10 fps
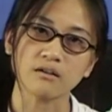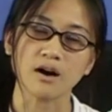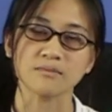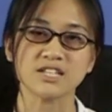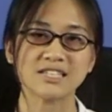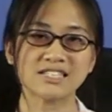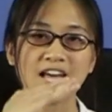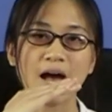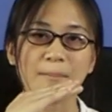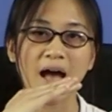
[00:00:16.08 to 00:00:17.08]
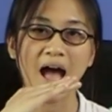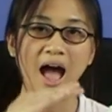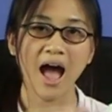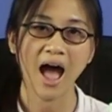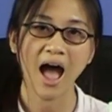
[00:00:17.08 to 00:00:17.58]
的话，我们将下
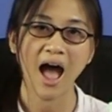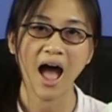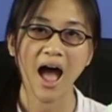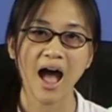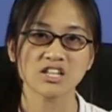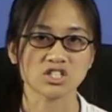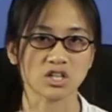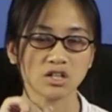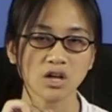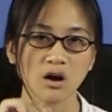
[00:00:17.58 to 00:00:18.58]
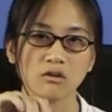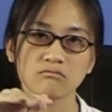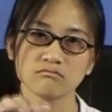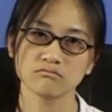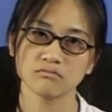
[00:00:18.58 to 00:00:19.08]
巴、舌头
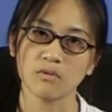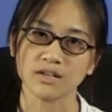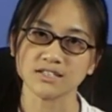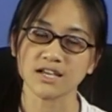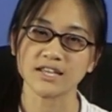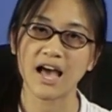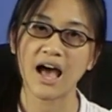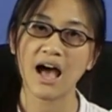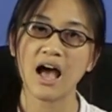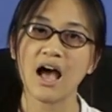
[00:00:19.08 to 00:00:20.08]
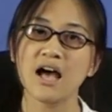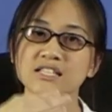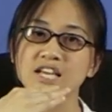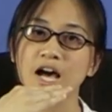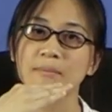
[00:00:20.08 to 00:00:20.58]
往下压，
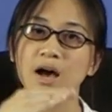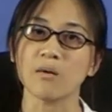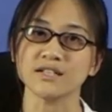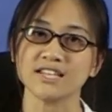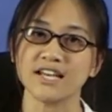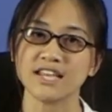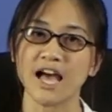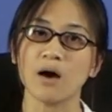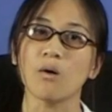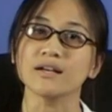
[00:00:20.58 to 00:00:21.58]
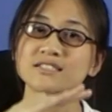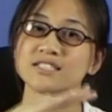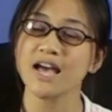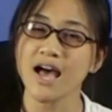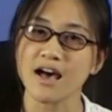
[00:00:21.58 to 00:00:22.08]
下巴往下压，往
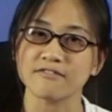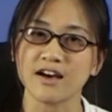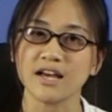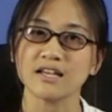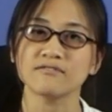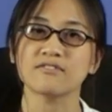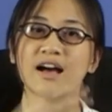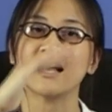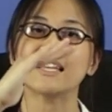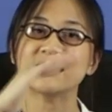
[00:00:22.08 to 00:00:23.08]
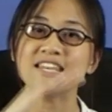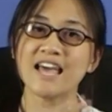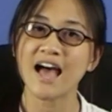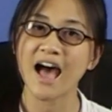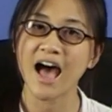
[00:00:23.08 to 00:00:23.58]
下发音发
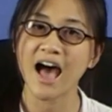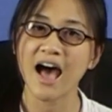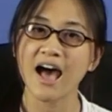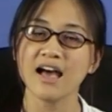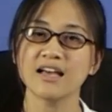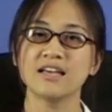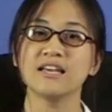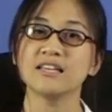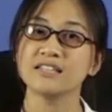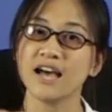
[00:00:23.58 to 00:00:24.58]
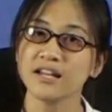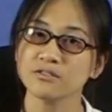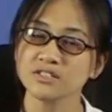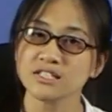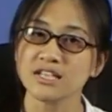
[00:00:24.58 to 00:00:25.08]
压，压
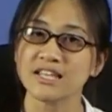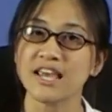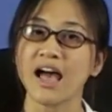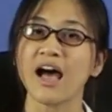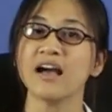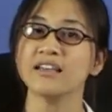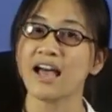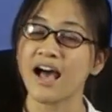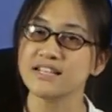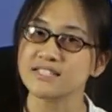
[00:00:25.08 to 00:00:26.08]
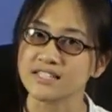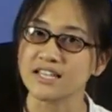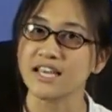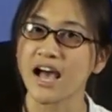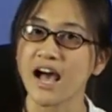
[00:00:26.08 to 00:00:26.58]
东西的压，鸭子
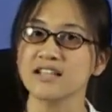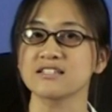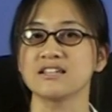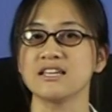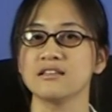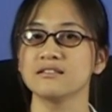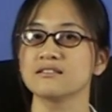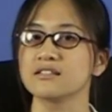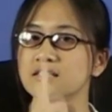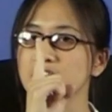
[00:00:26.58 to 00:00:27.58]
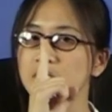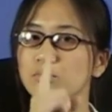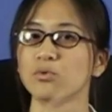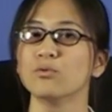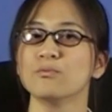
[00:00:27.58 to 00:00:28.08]
的鸭，这个音，这第一
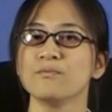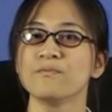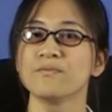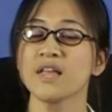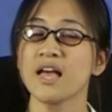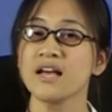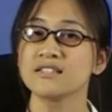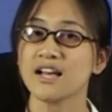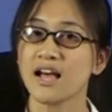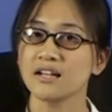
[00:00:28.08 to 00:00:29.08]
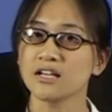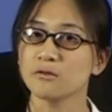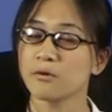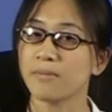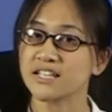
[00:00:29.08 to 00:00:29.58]
步。再来呢，
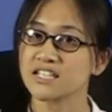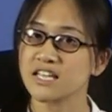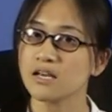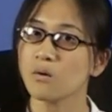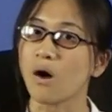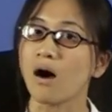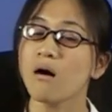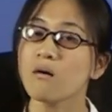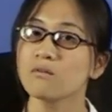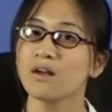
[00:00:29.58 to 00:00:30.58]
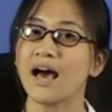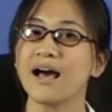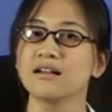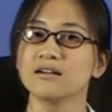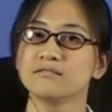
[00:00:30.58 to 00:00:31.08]
我们把这个音往后
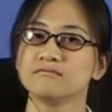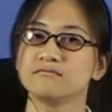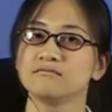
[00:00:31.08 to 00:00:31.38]
拉了。